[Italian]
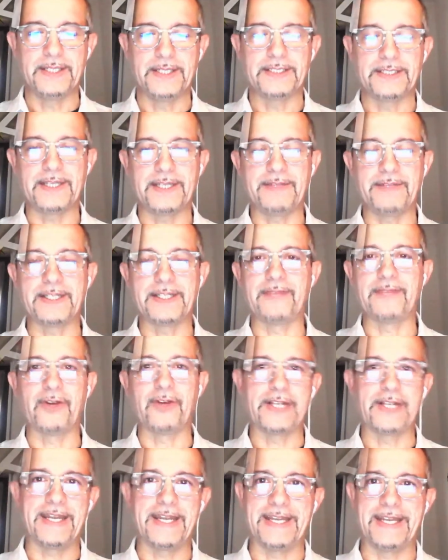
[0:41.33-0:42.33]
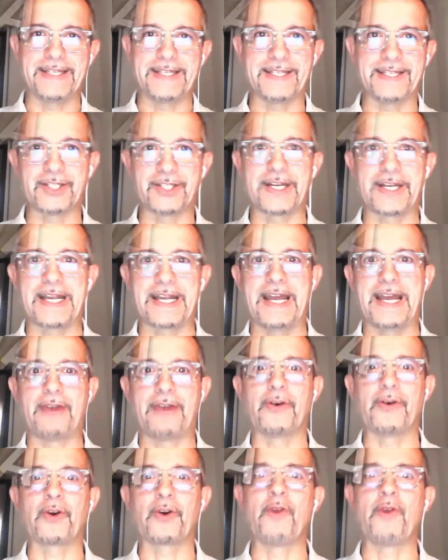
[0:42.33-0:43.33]
Se avete voglia andate a
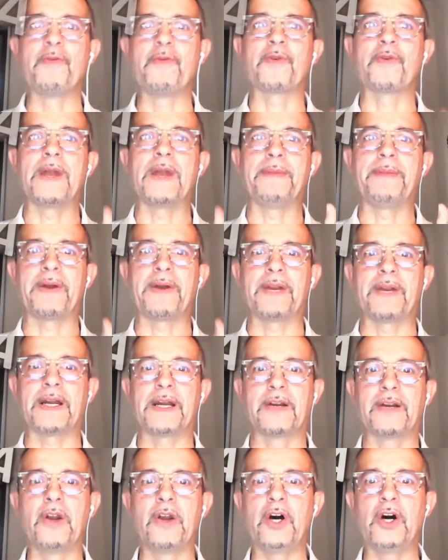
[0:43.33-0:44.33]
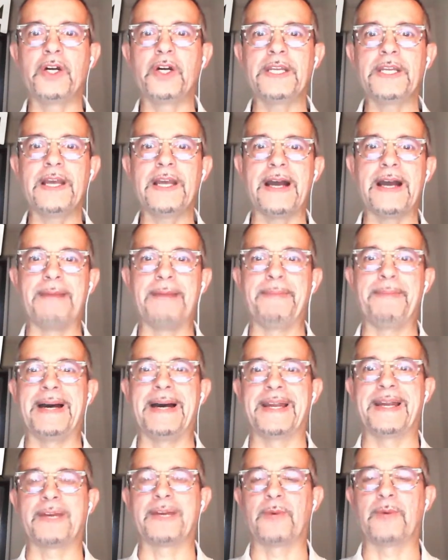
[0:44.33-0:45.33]
cercarlo. Comunque la parola gloria
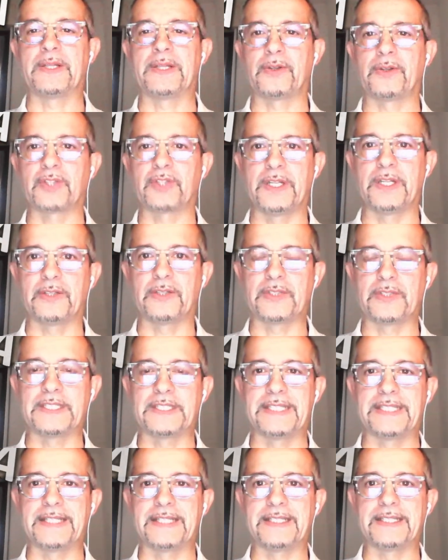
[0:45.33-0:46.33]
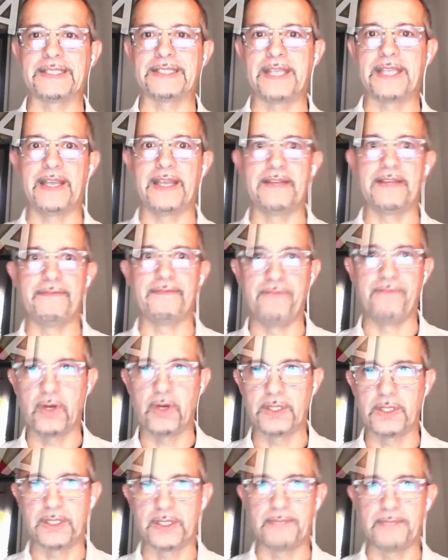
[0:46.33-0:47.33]
appare 466
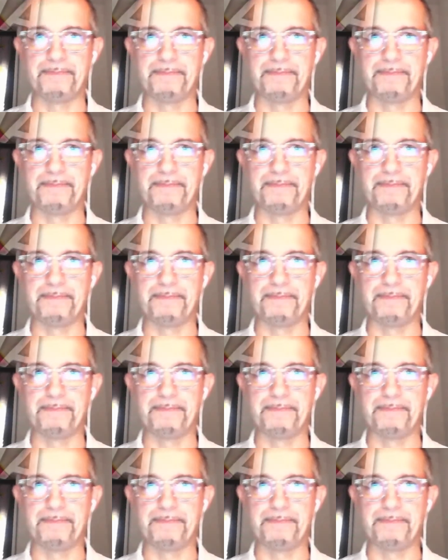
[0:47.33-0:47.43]
volte.